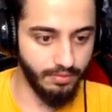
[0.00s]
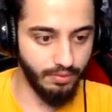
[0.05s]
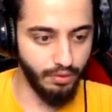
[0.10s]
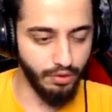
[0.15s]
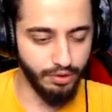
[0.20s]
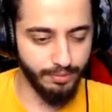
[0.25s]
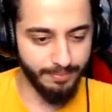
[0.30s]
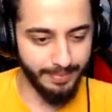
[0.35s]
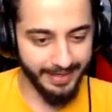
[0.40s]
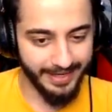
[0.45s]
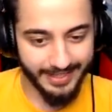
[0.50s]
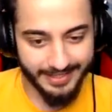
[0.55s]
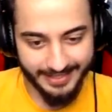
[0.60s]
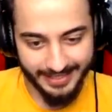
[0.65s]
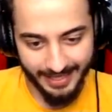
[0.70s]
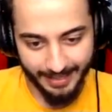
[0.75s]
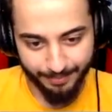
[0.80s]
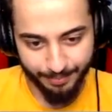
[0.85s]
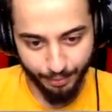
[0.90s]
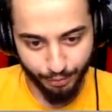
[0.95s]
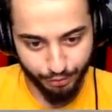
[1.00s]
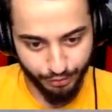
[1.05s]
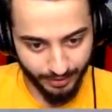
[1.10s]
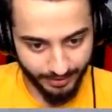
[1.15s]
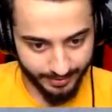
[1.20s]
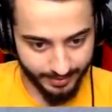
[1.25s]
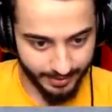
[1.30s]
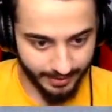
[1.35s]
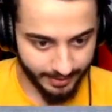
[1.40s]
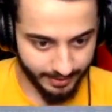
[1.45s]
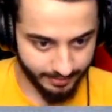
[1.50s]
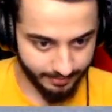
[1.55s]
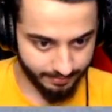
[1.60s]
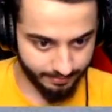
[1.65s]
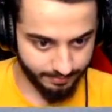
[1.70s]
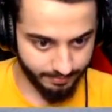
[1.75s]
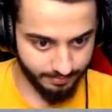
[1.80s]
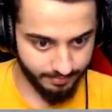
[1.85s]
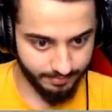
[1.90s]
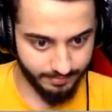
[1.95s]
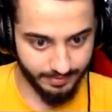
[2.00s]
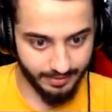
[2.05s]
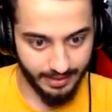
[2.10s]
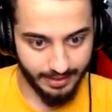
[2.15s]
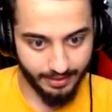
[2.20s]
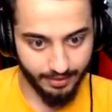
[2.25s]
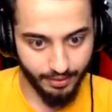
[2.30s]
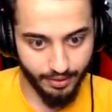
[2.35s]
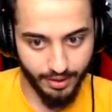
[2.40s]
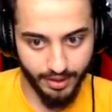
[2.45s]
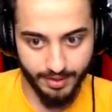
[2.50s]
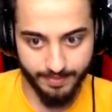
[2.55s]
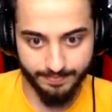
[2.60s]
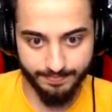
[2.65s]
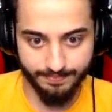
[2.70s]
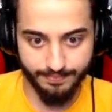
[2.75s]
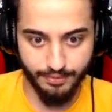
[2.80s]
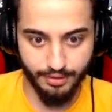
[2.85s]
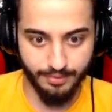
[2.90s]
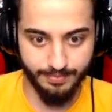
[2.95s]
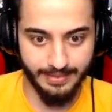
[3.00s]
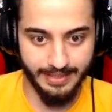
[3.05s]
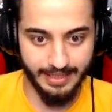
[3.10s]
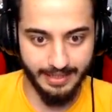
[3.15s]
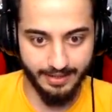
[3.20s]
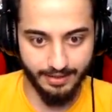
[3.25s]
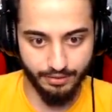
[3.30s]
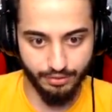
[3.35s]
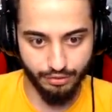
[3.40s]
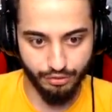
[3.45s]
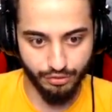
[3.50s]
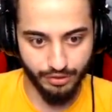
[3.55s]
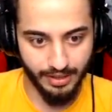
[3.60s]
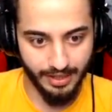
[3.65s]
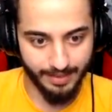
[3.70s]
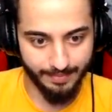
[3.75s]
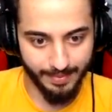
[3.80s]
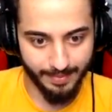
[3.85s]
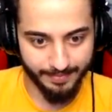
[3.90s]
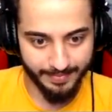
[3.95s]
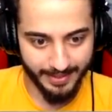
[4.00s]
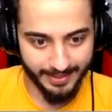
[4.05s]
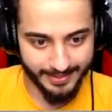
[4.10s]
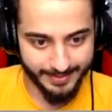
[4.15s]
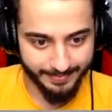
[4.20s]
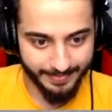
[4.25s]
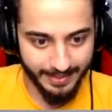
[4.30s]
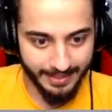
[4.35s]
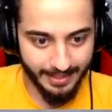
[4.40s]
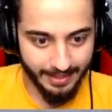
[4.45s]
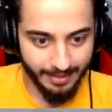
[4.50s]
Oyun bana şey yapıyor şu anda. Lan oğlum dur bir dakika şunu almam lazım.